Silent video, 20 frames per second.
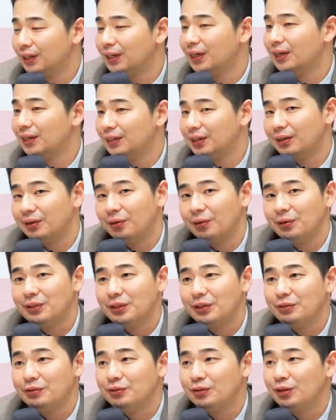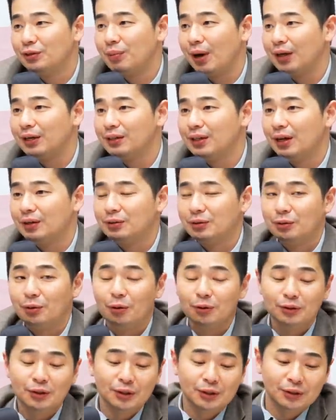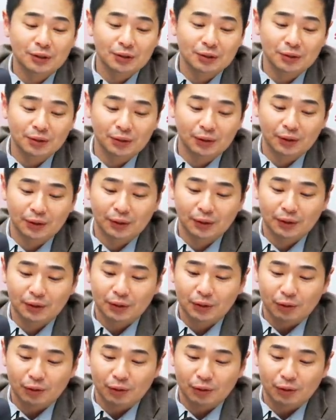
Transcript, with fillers: 예, 예. 어제 뉴스가 많이 나왔죠 어제 그래서 음.